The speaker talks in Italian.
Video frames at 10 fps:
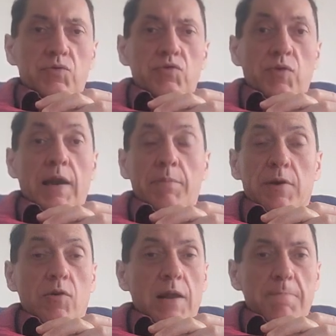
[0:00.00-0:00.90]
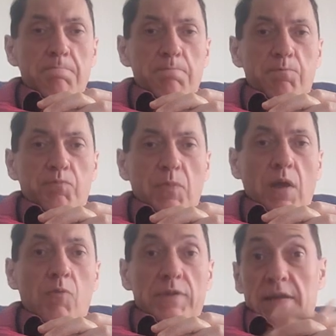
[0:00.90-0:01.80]
cioè la parola,
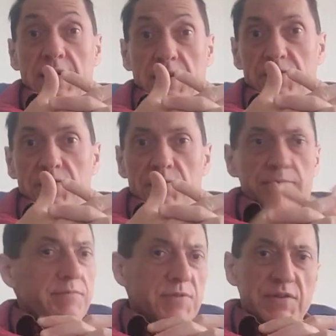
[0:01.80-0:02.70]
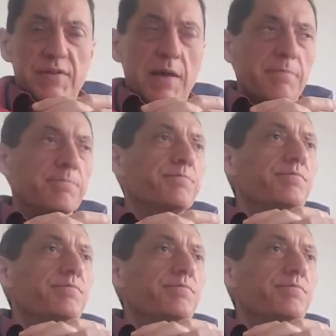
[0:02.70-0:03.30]
quindi Cristo ci sta.